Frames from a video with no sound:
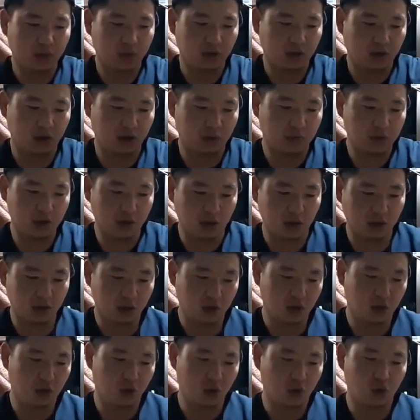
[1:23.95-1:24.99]
그러면
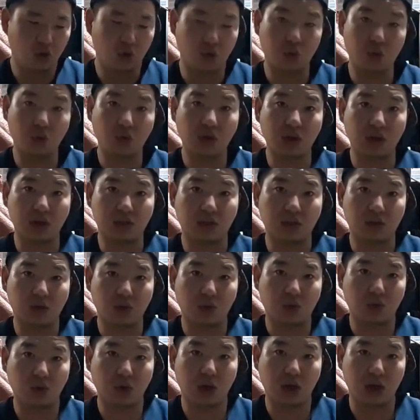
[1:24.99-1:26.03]
요런 게 있어요.
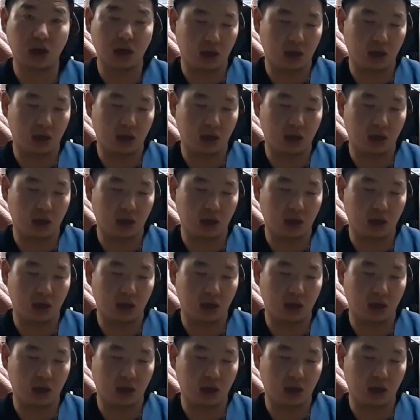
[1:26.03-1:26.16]
요런 게.